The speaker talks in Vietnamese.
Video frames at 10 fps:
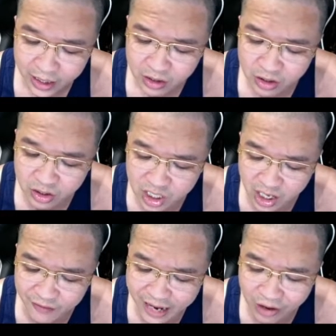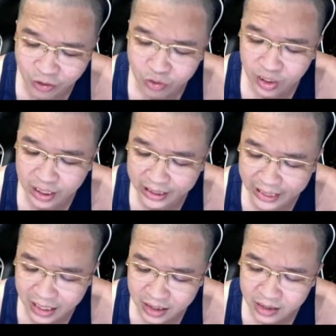nó dựa vào kỹ
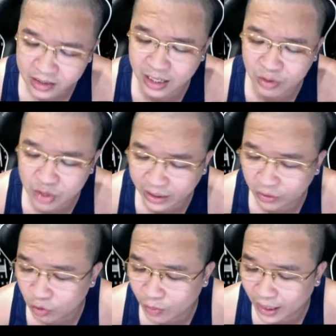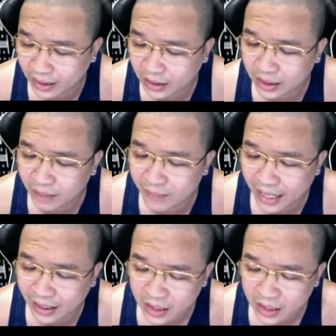năng giao dịch của bản thân các bạn